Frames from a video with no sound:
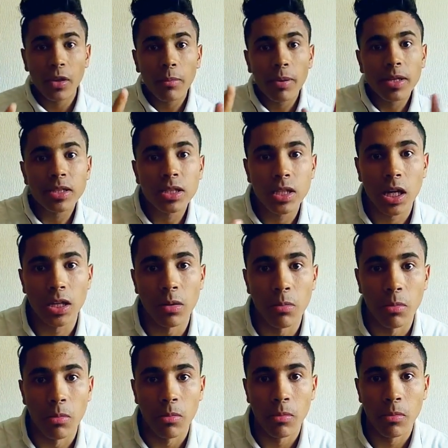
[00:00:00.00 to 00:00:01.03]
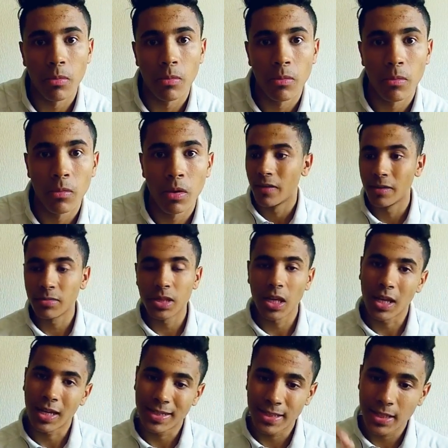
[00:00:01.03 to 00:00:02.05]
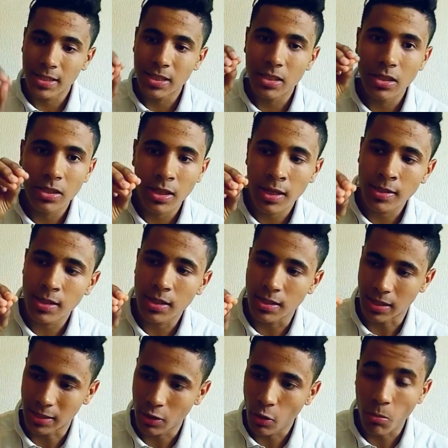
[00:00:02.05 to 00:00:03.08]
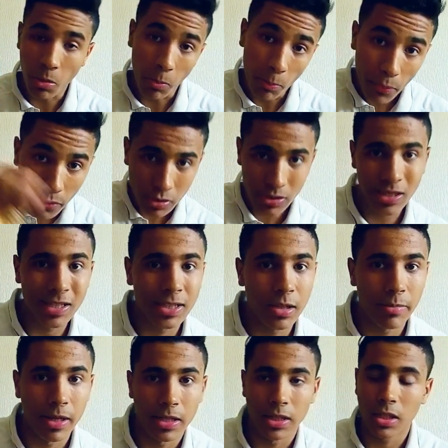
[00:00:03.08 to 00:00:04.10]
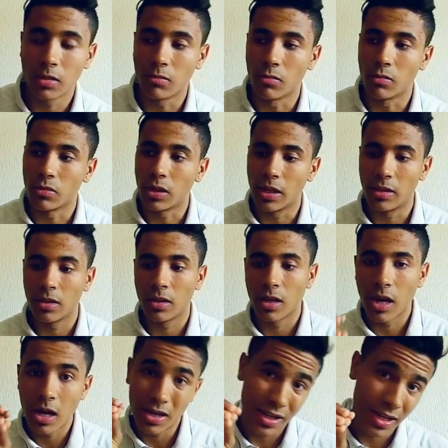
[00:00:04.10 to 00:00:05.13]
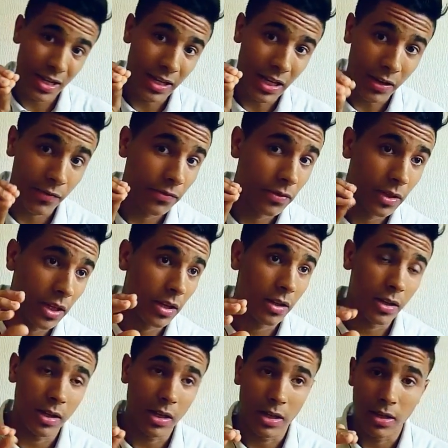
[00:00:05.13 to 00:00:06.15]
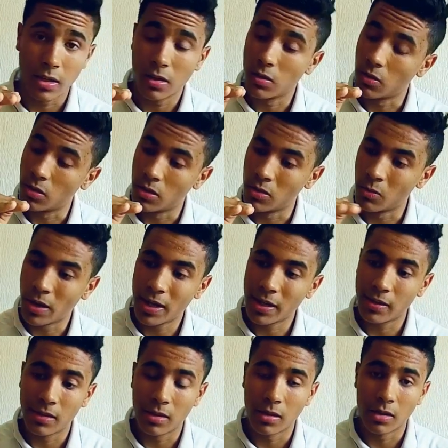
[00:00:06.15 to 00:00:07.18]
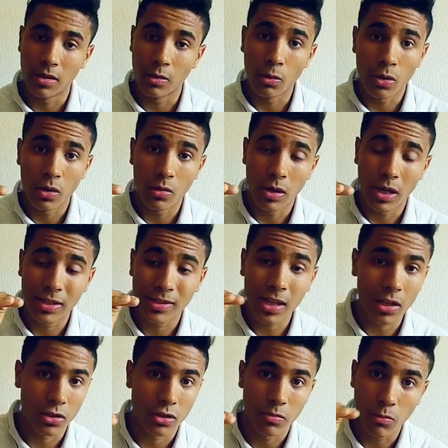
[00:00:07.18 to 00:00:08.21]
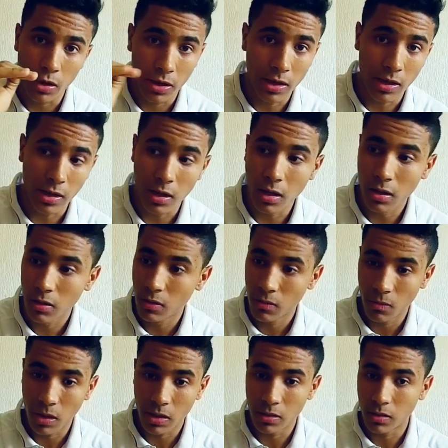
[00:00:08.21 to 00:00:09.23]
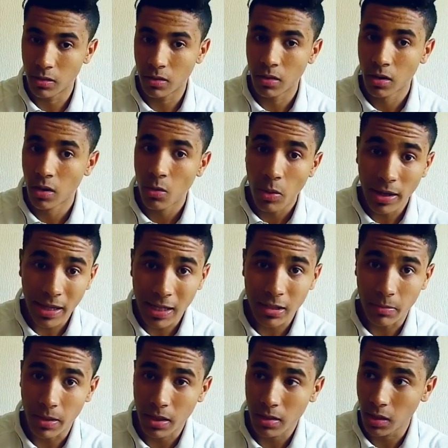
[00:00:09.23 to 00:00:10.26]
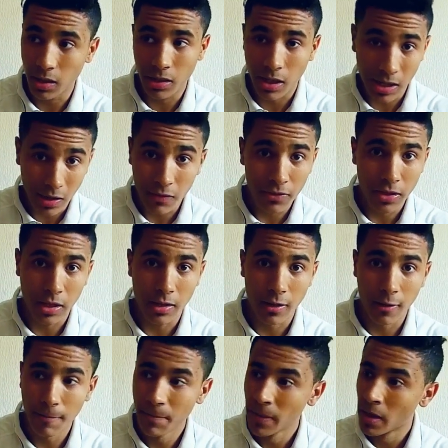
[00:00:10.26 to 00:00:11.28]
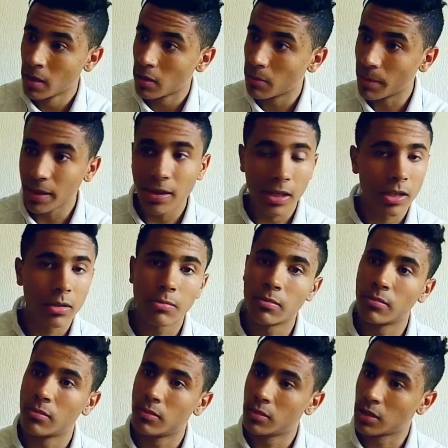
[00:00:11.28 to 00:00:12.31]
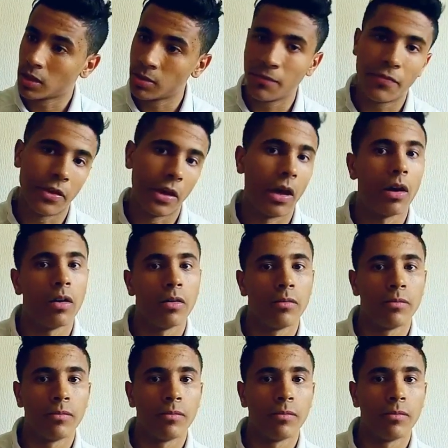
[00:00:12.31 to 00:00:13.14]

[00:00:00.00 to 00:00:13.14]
فين بغيتي تخدم فهمتي خصك خصك تعطيهم البوست اللي انت باغي تخدمو يعني انا كنعرف ندير يعني آه، واحد آه، واحد طاش معينه واحد واحد الخدمه يعني كنعرف نديرها بغيت نخدم نخدم فيها